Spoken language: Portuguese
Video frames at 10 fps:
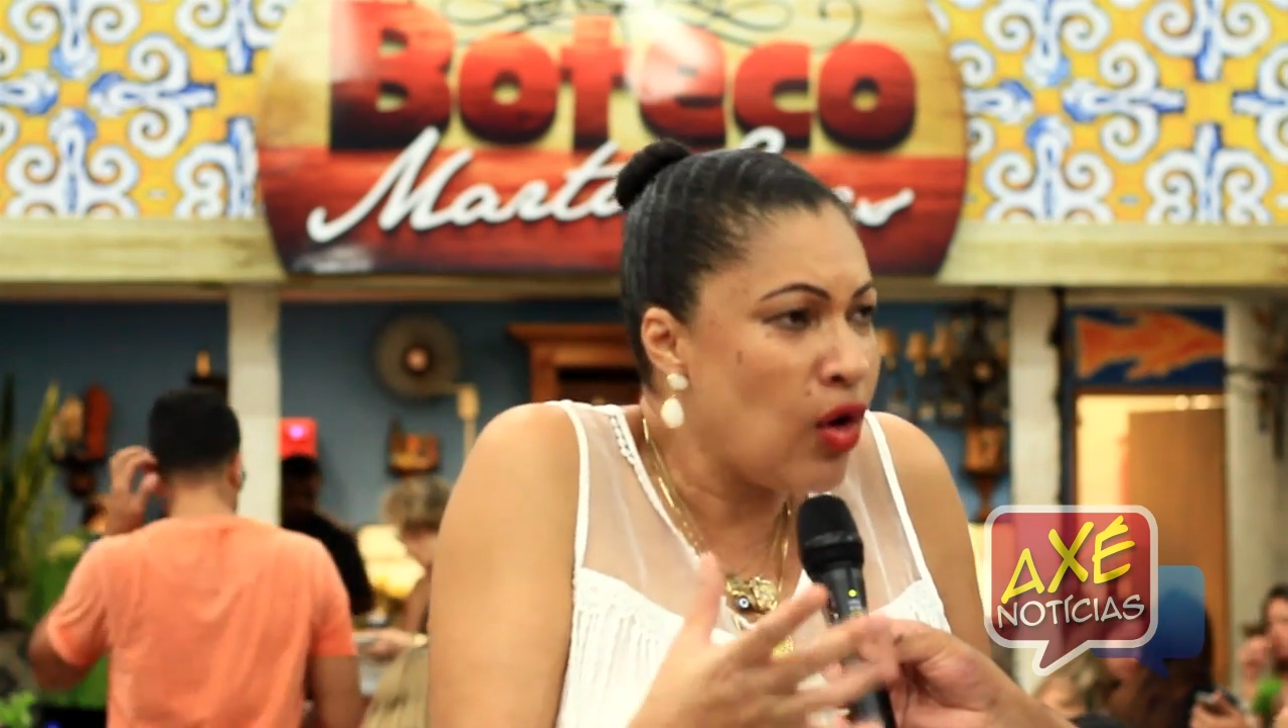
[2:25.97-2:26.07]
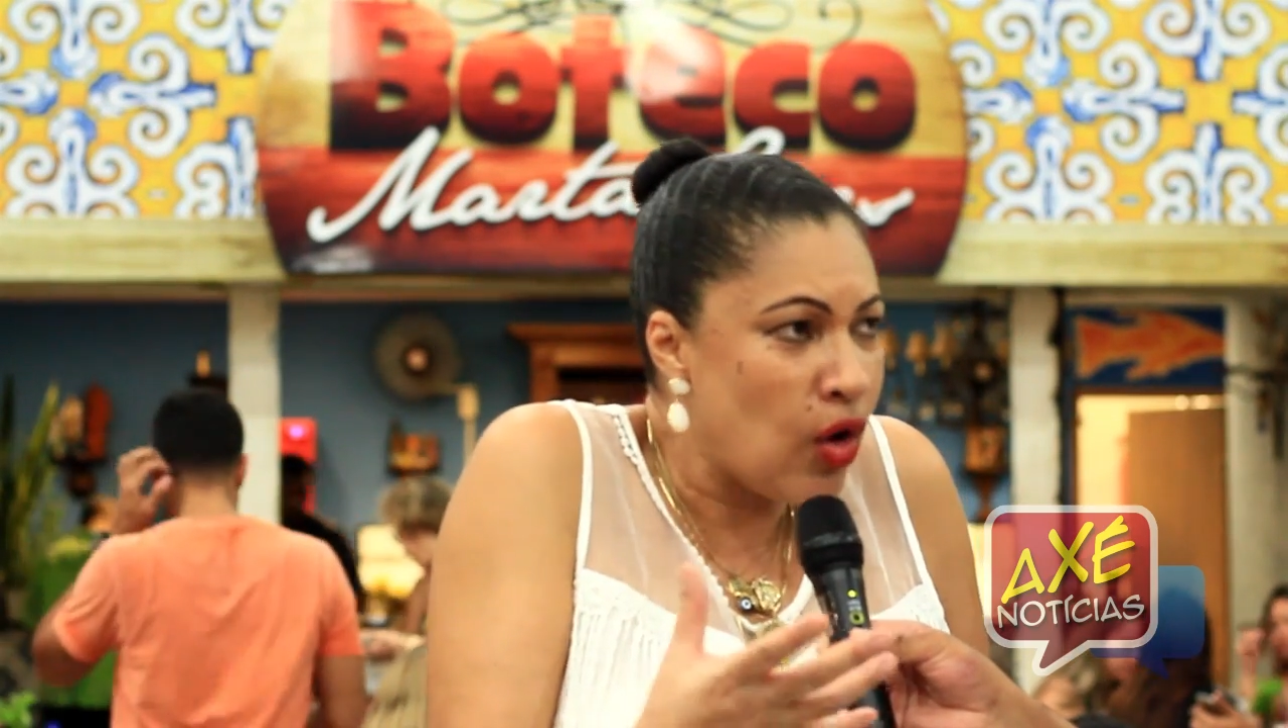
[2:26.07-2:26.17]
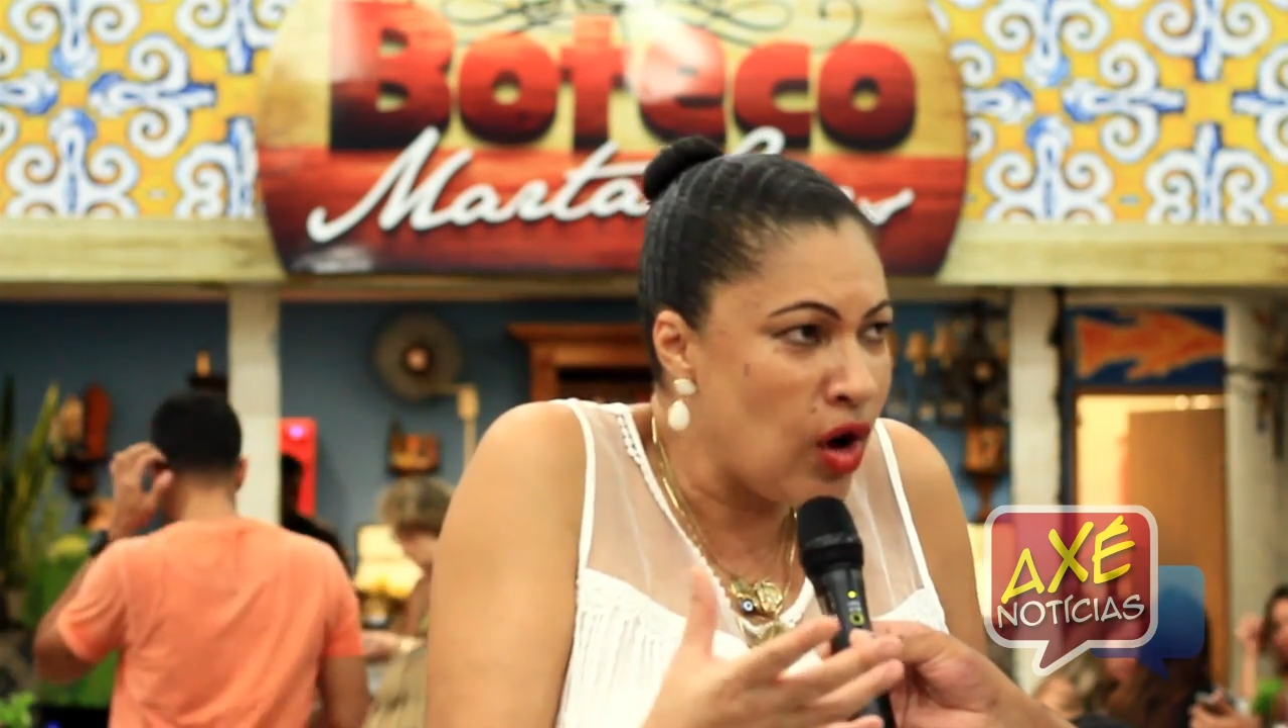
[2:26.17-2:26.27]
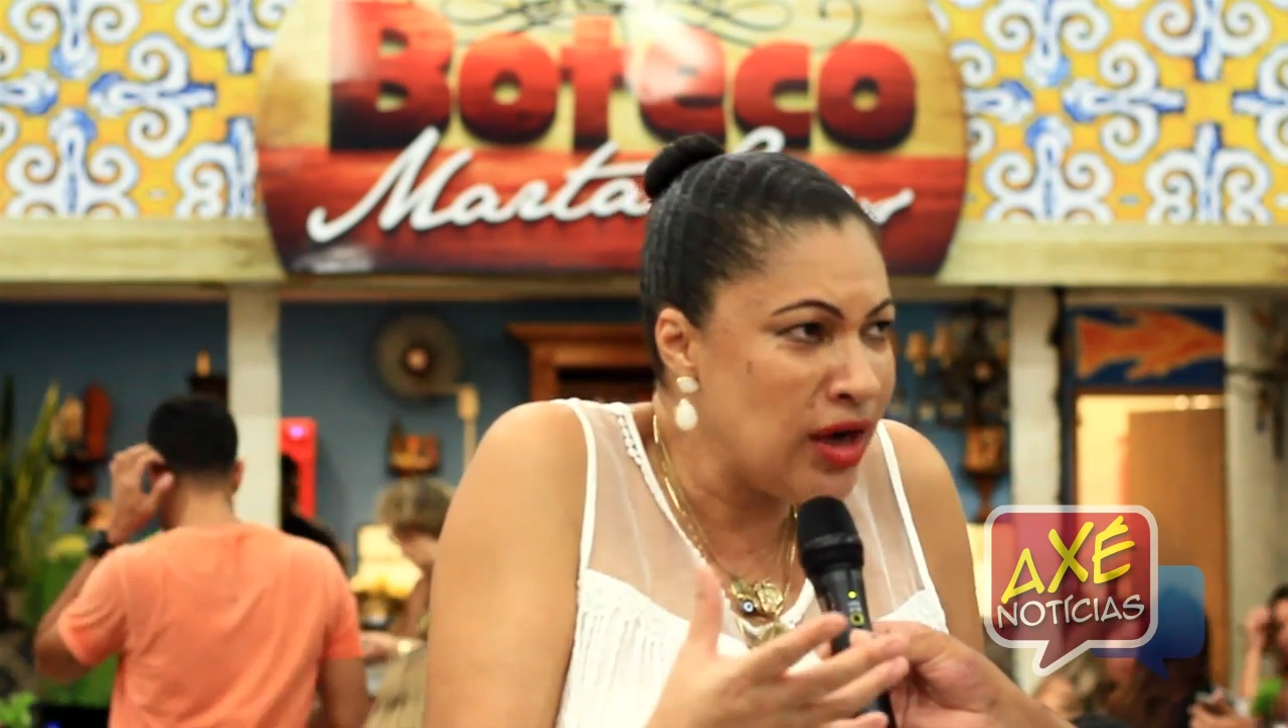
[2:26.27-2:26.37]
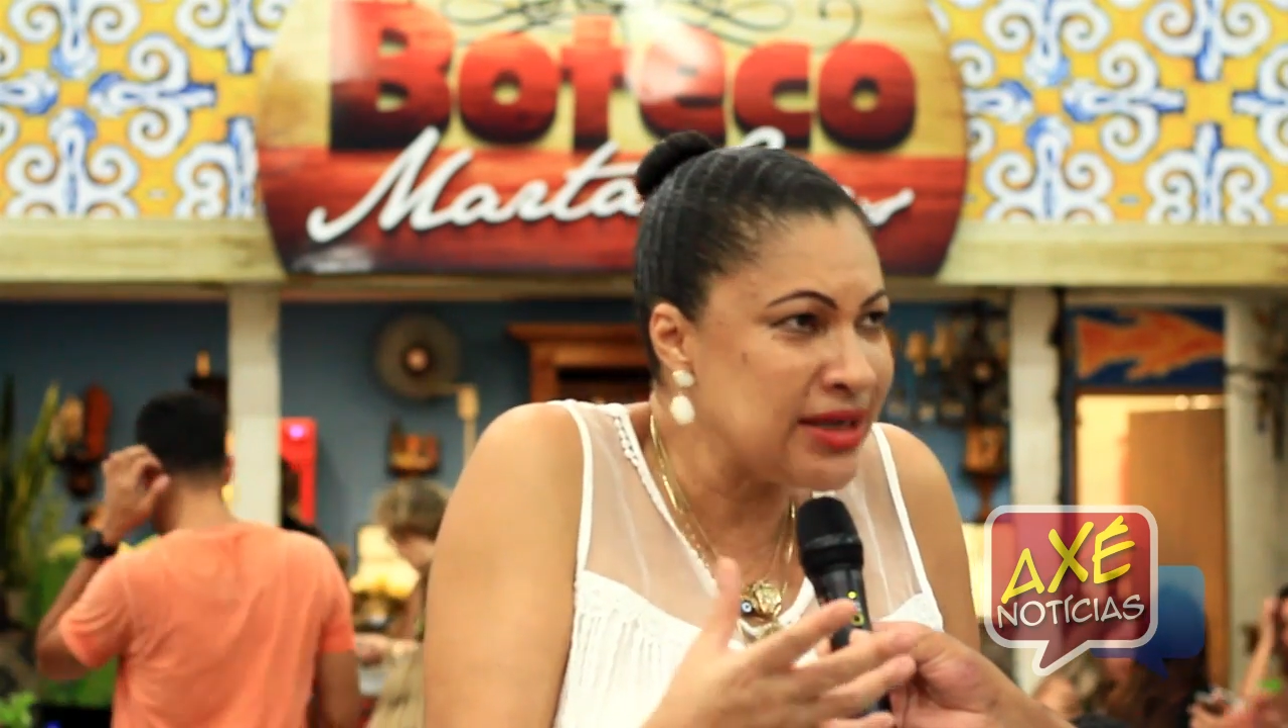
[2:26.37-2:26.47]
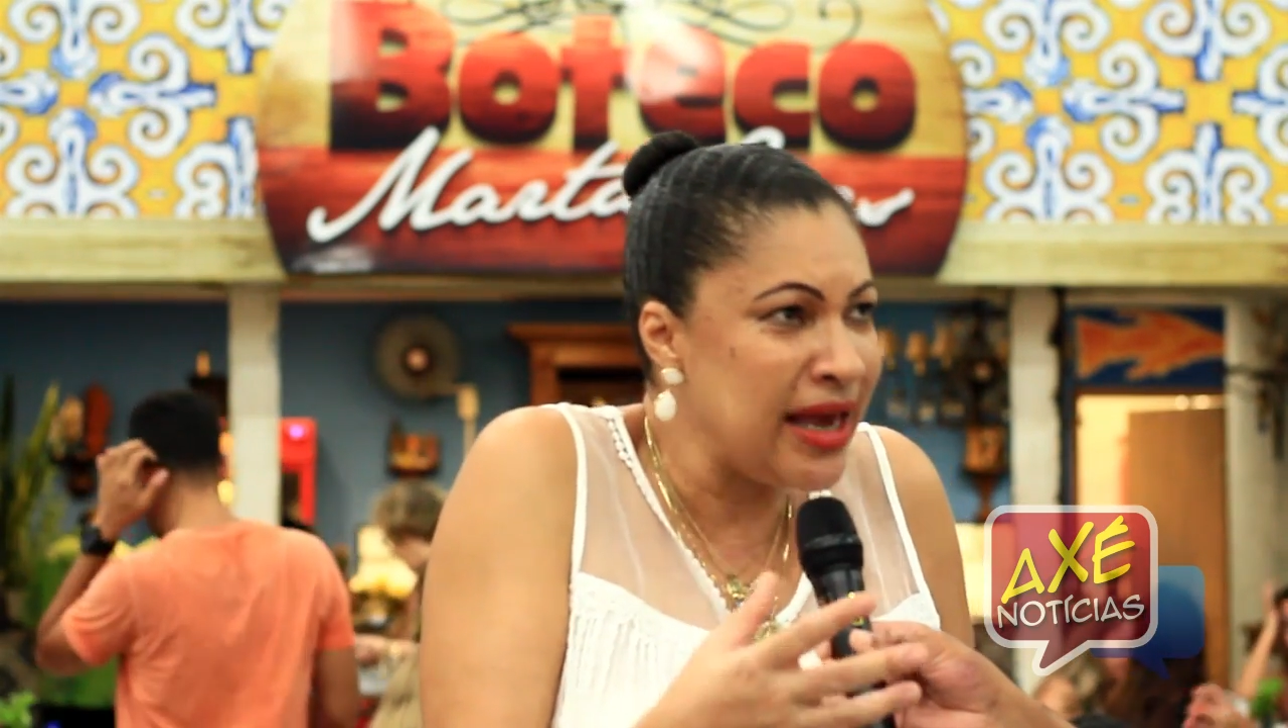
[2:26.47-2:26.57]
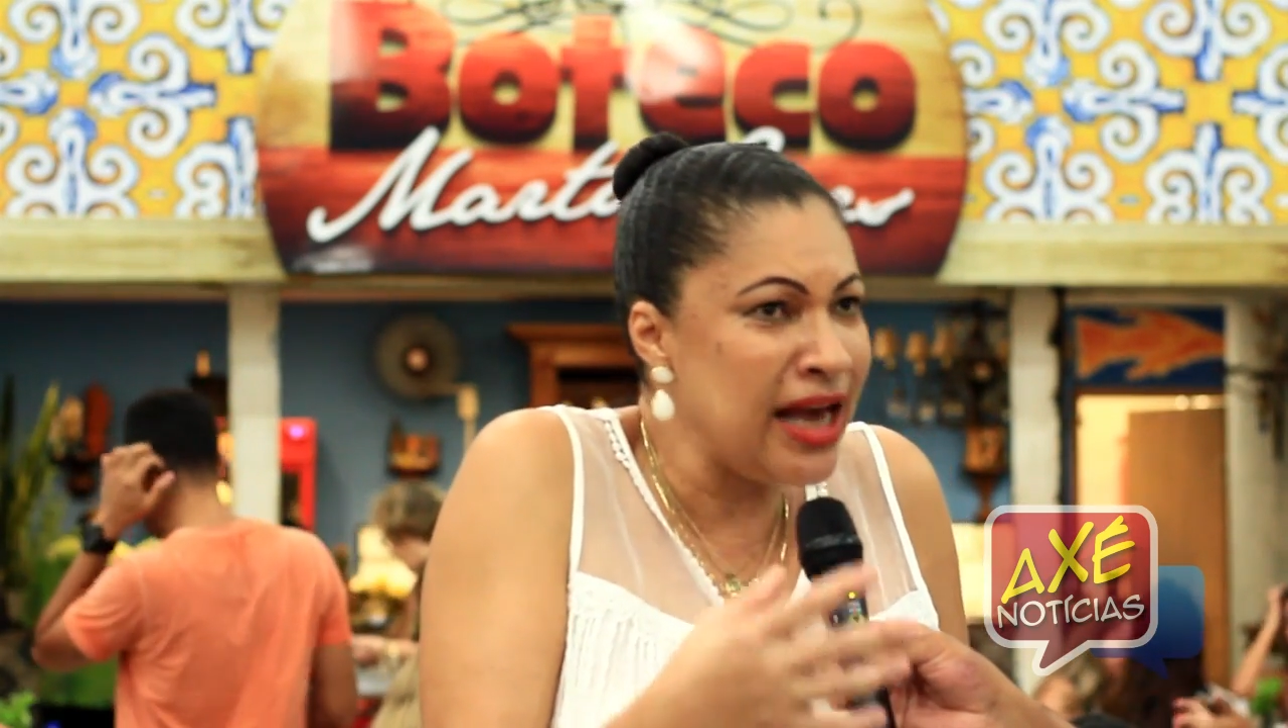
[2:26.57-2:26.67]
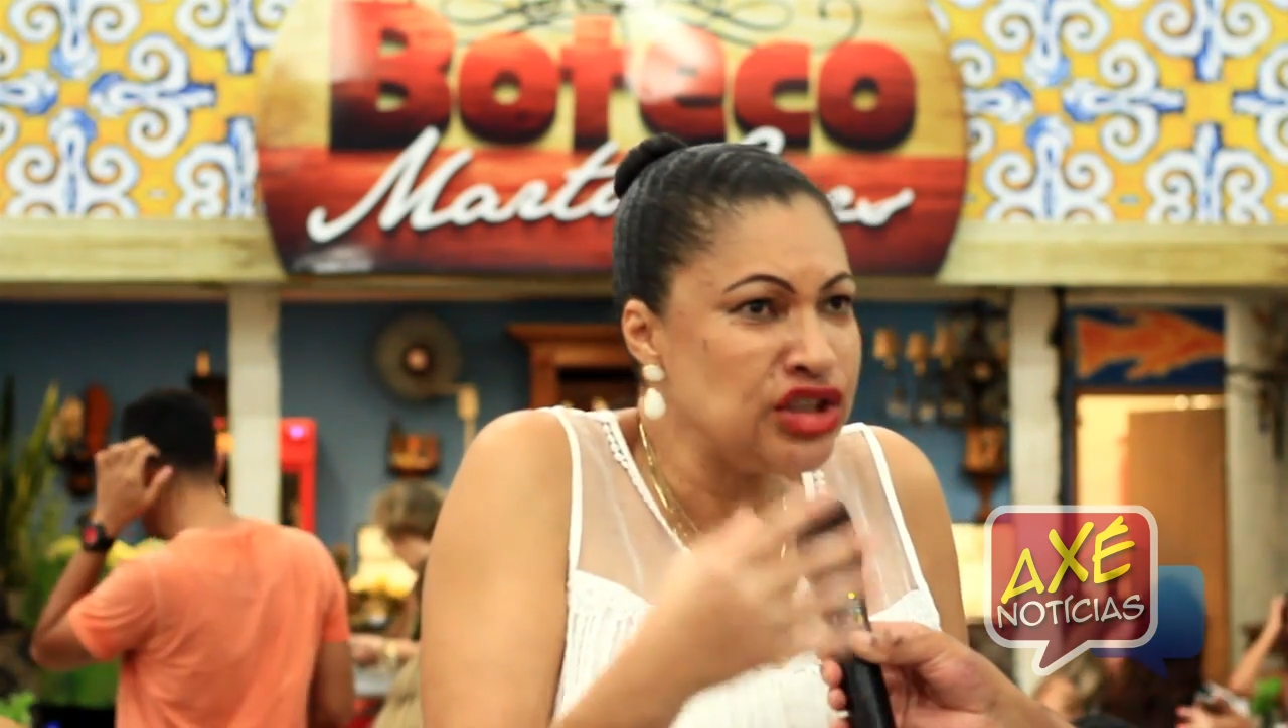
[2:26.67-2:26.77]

coisa é